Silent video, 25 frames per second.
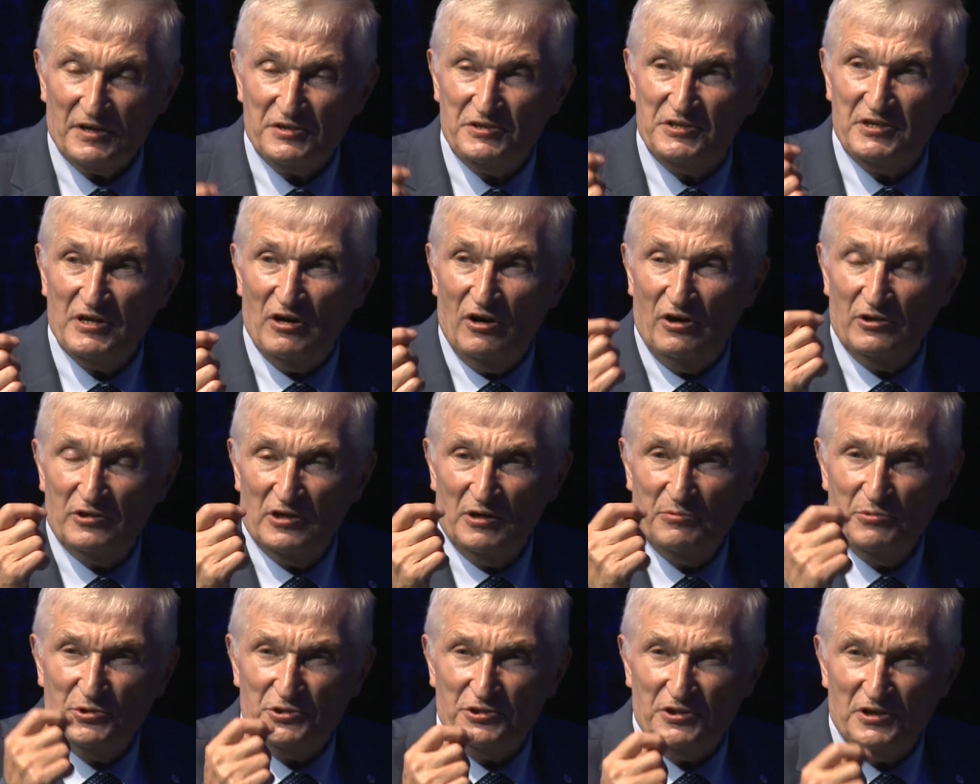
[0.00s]
gdzie
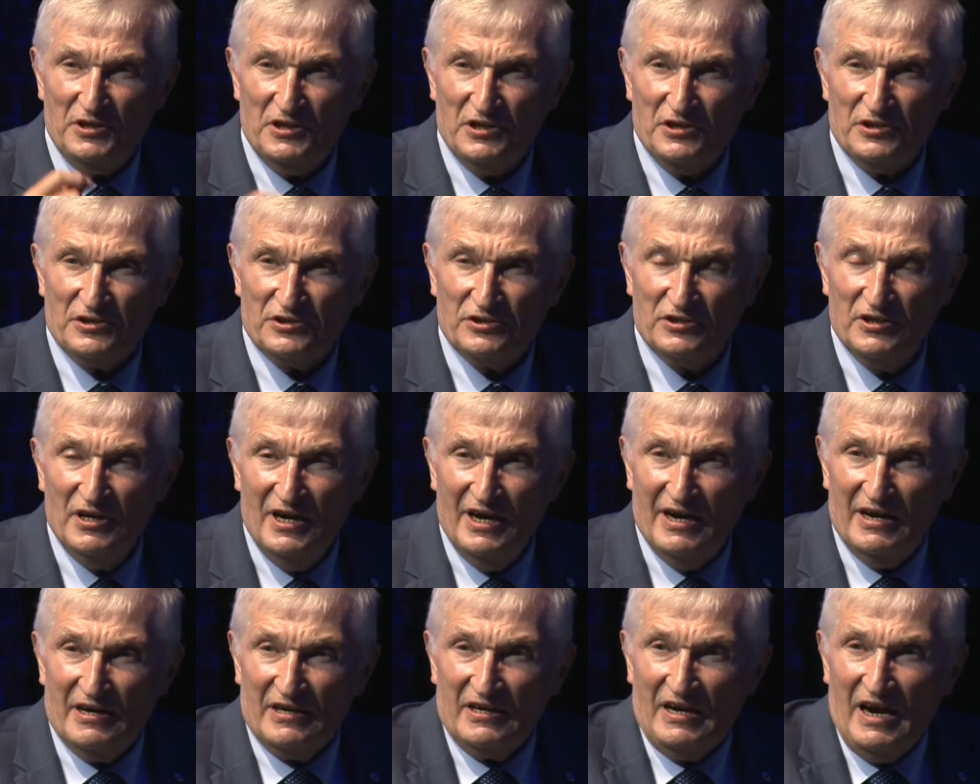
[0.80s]
ono musi iść?
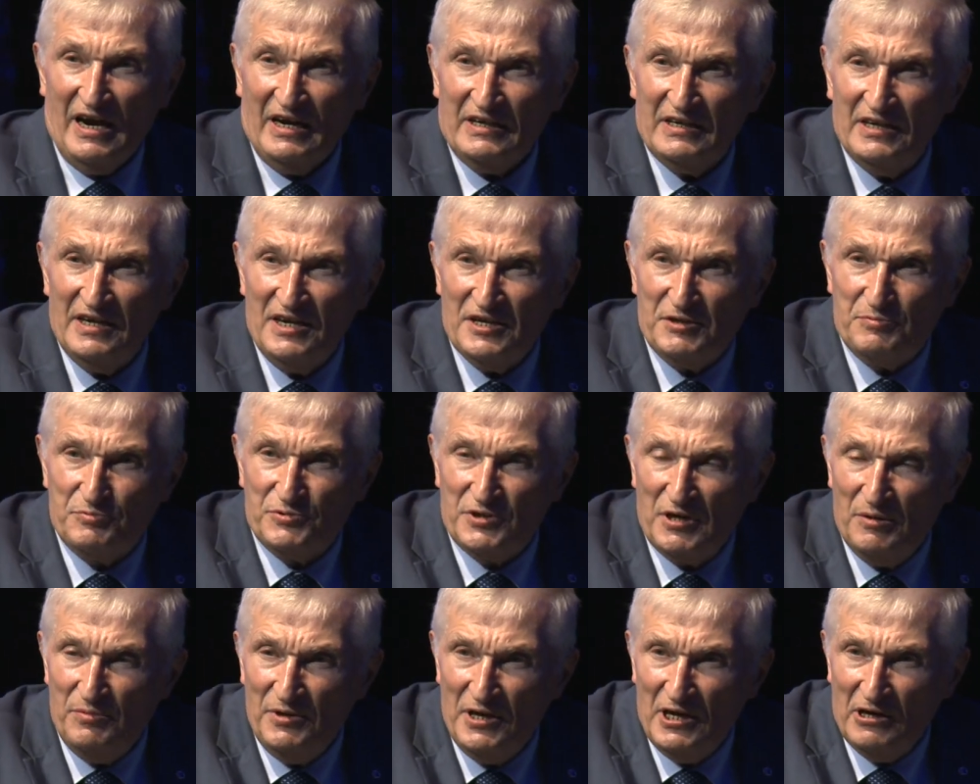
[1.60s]
Rak jest
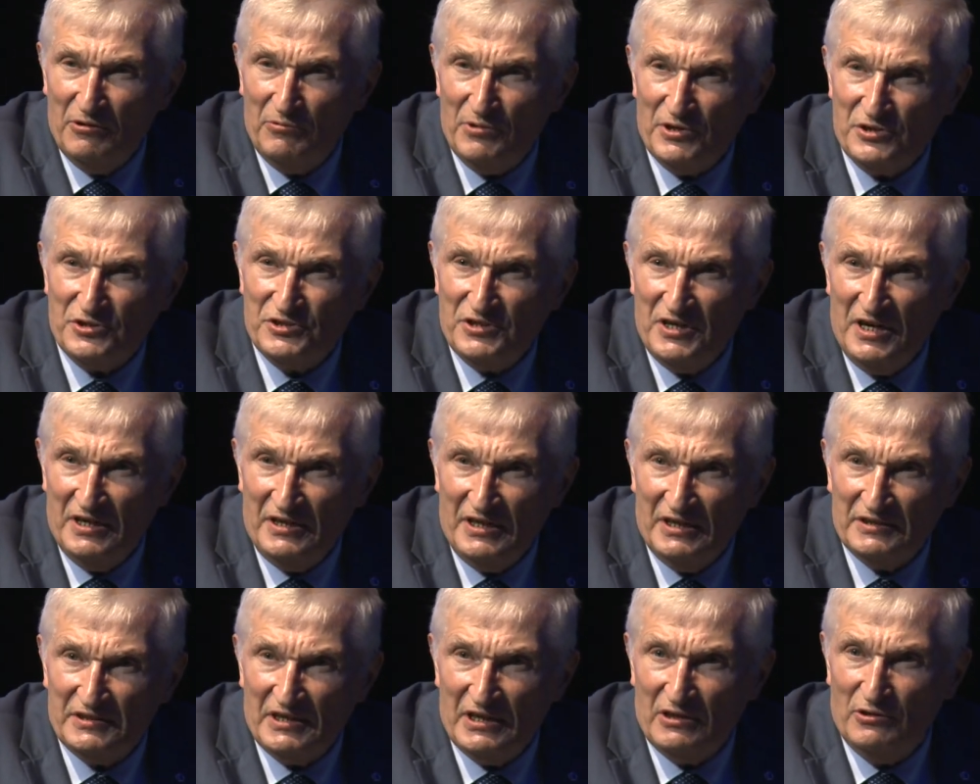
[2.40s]
przebiegły, żyje
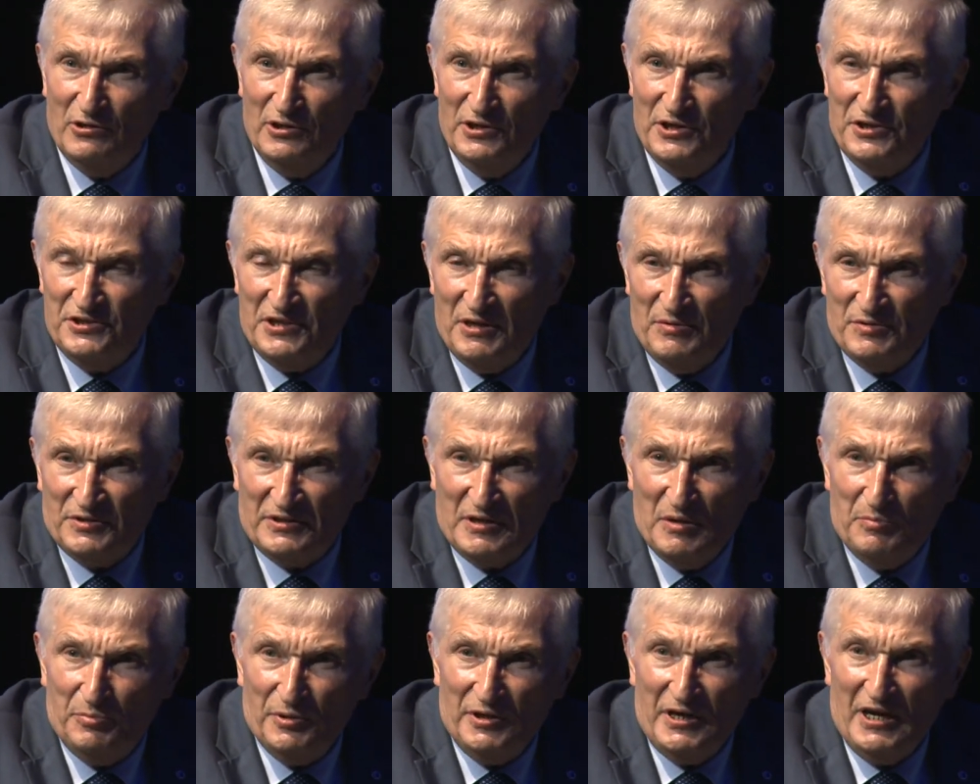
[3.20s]
na tej kuli
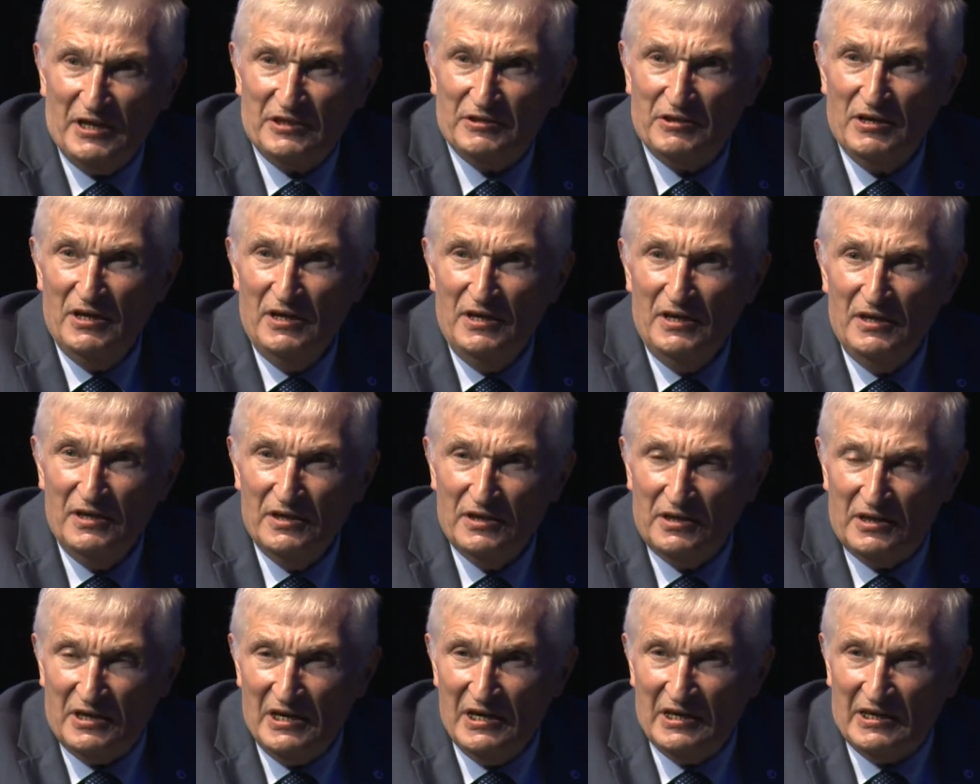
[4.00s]
ziemskiej ponad
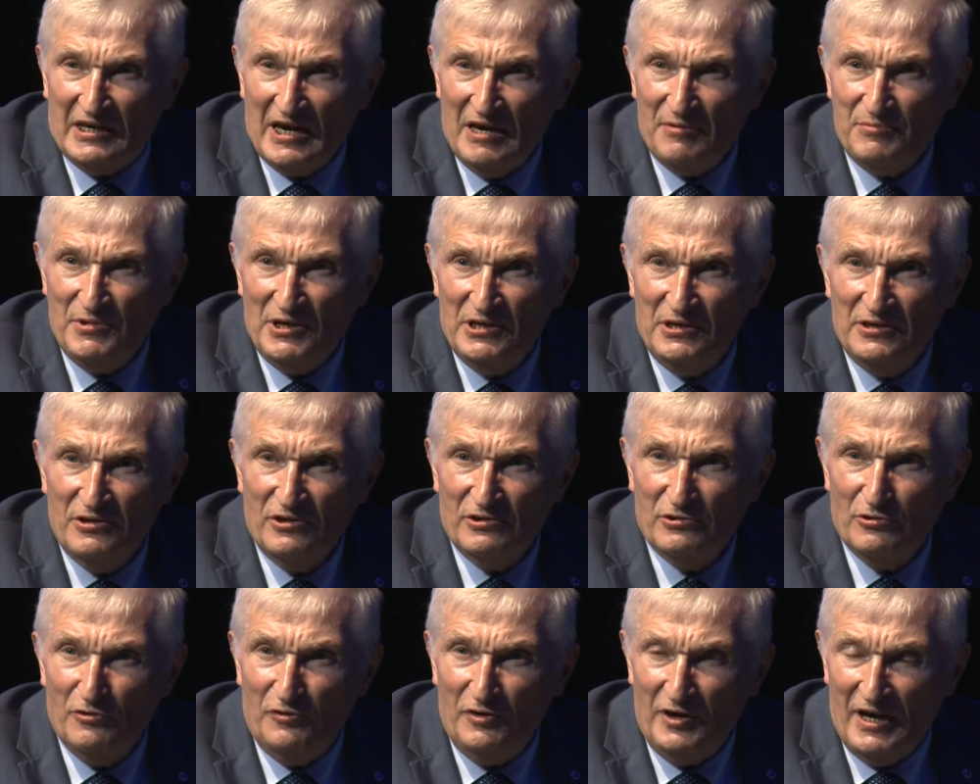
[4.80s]
kilka
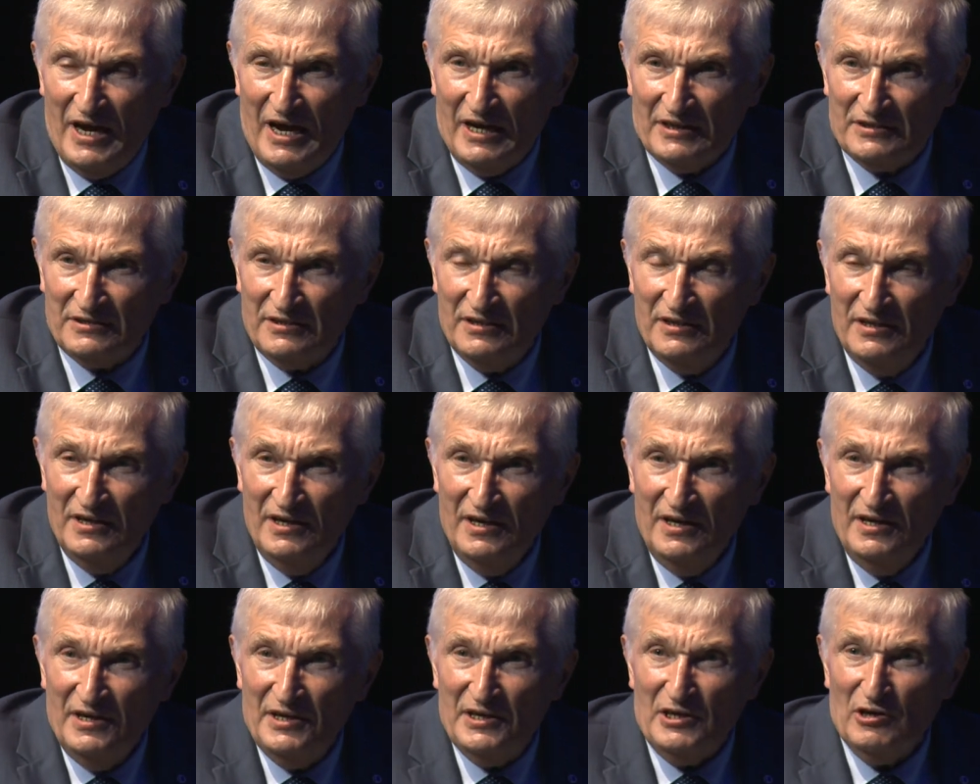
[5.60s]
milionów lat
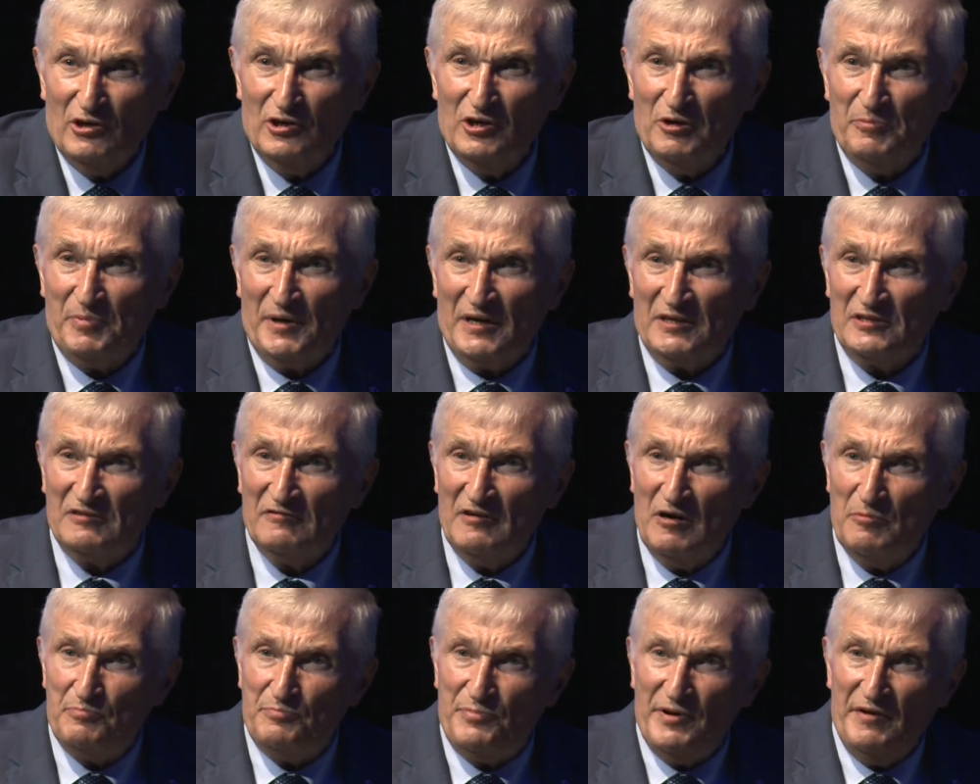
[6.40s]
i on
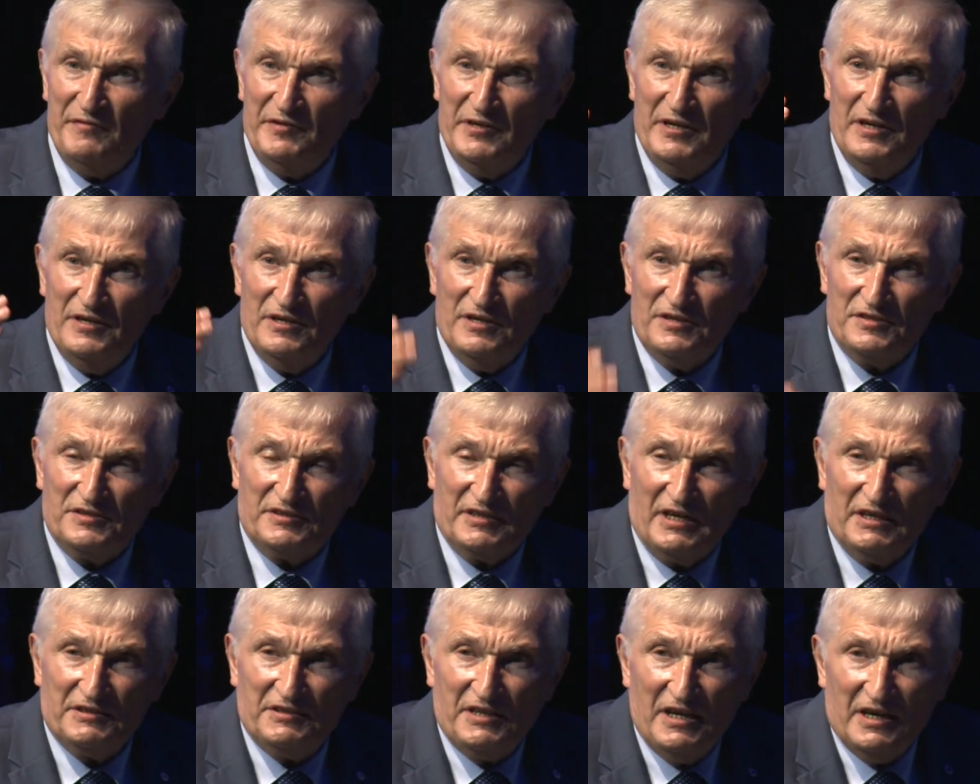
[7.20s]
opracował pewne
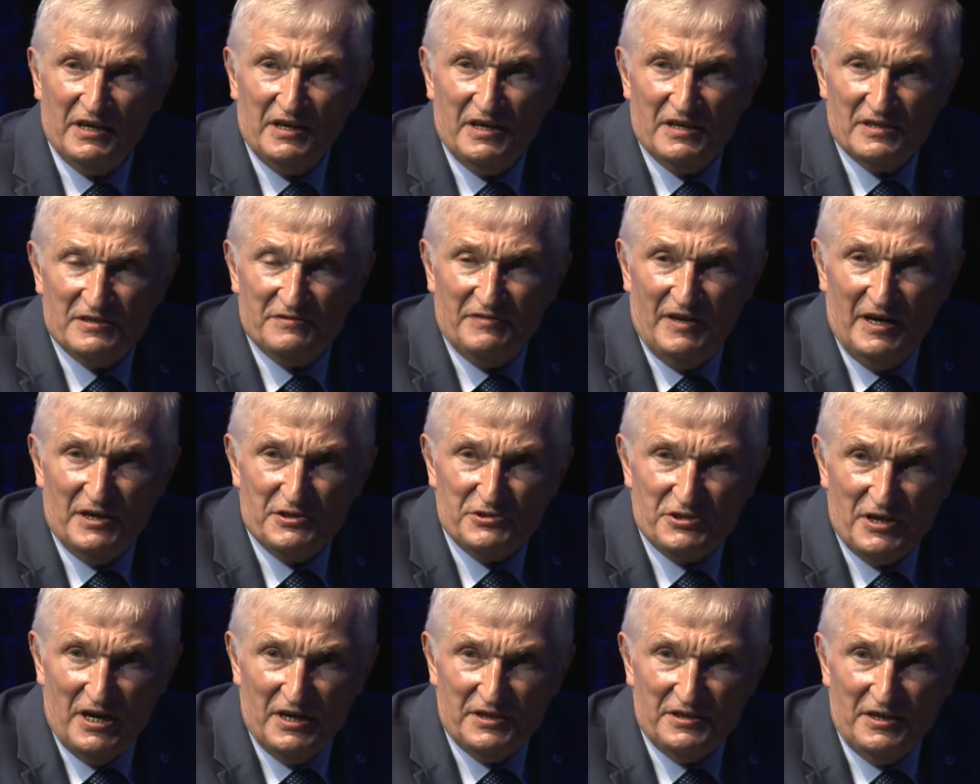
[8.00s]
strategie
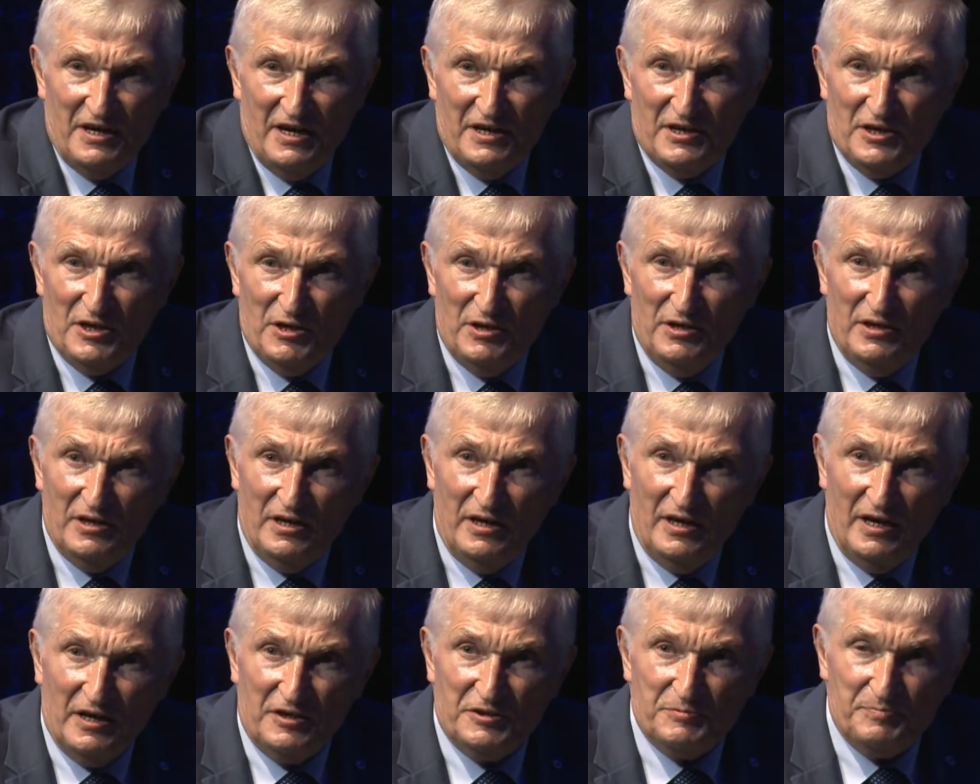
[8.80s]
zwalczania i
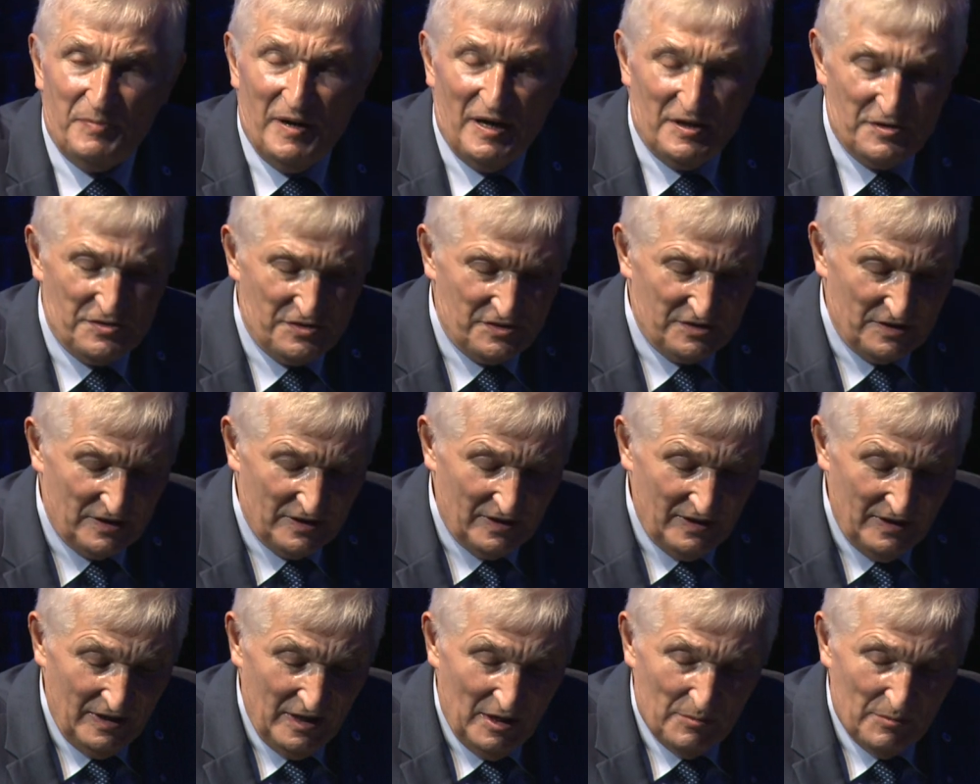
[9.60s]
ekspansji.